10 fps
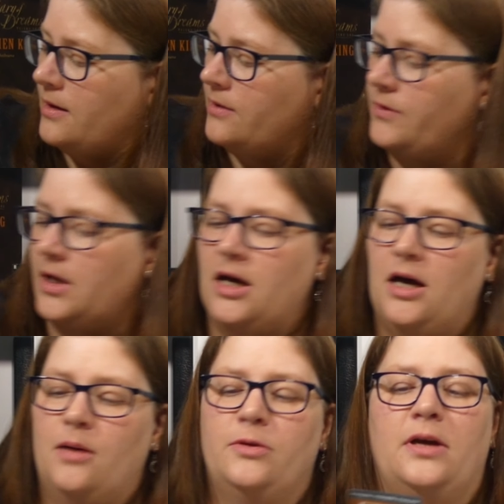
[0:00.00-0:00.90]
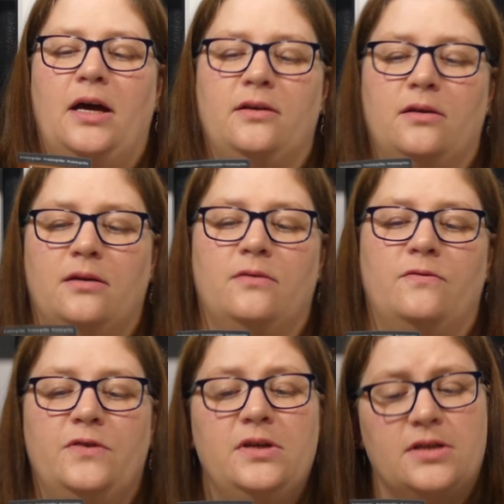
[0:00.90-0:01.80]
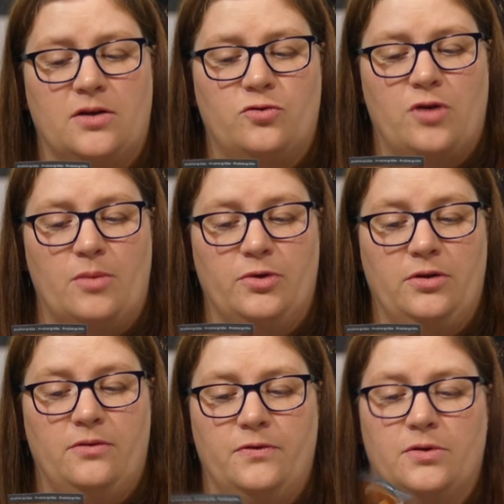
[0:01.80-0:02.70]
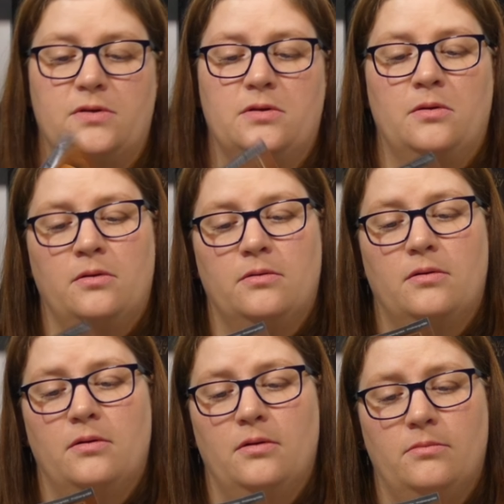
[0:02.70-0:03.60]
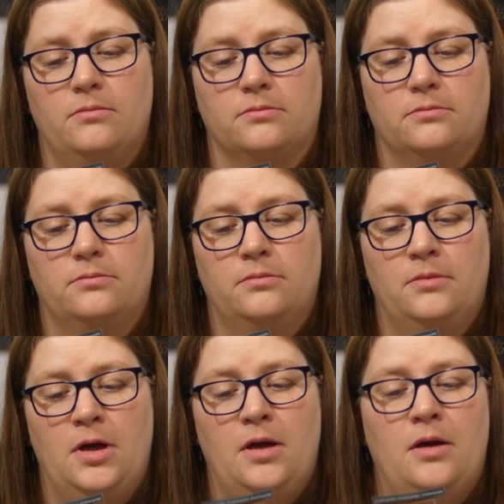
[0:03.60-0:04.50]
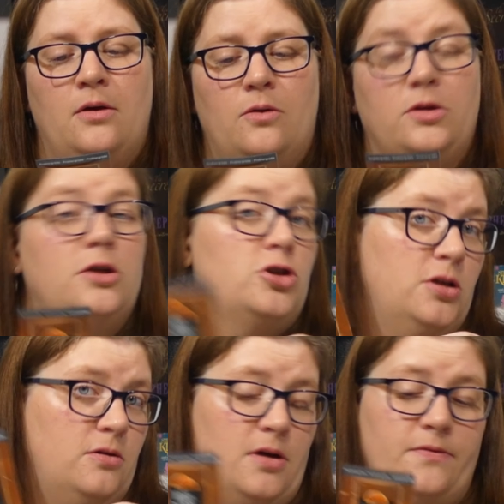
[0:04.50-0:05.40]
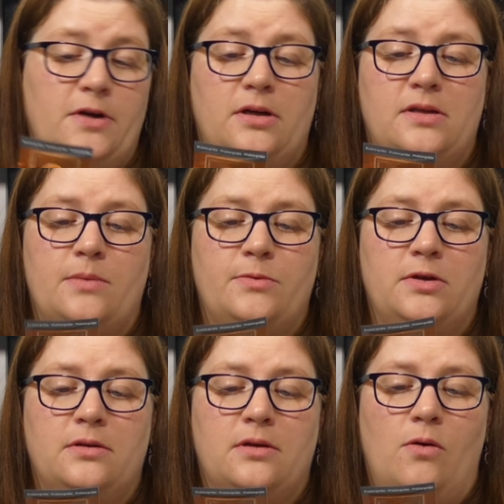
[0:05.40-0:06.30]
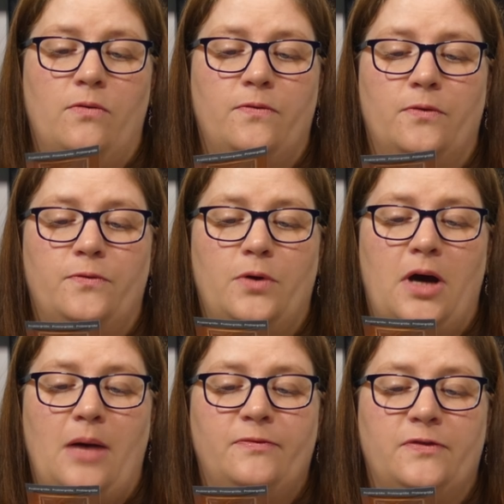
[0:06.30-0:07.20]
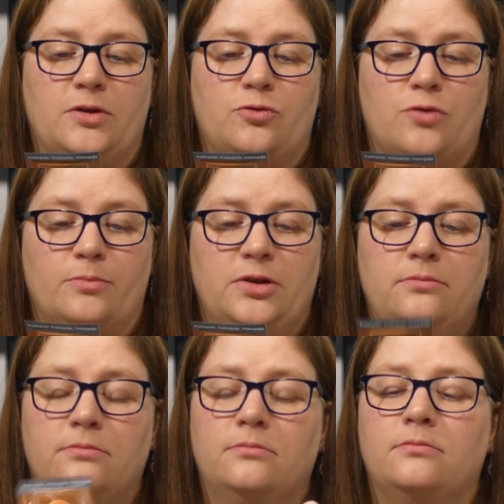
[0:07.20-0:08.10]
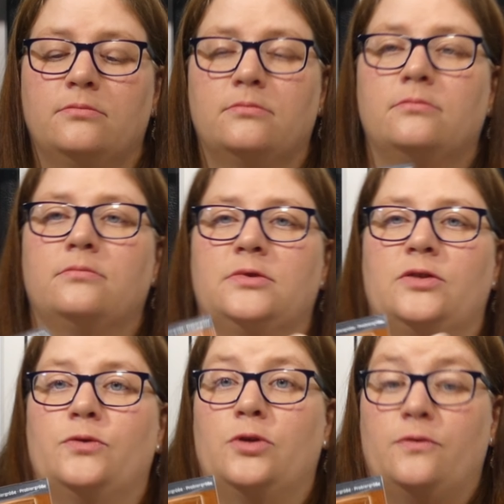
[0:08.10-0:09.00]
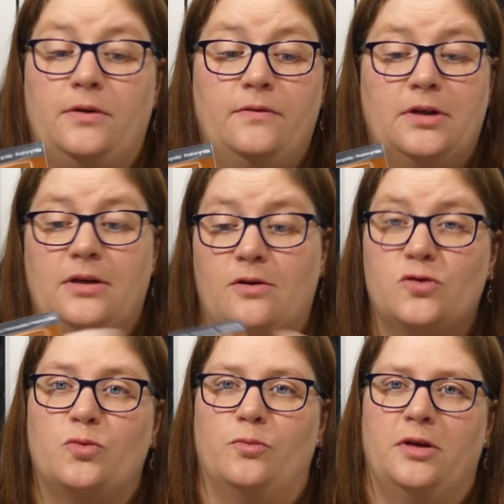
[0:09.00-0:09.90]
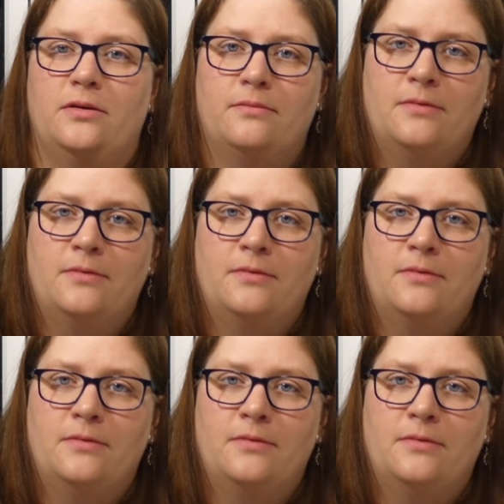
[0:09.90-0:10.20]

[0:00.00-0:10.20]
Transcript: Wir haben ein Winter-Crumble-Gewürz. Hm. Und hier steht auch gleich wieder ein Rezept hinten drauf für Apfelcrumble. Das wird auf jeden Fall dann ausprobiert.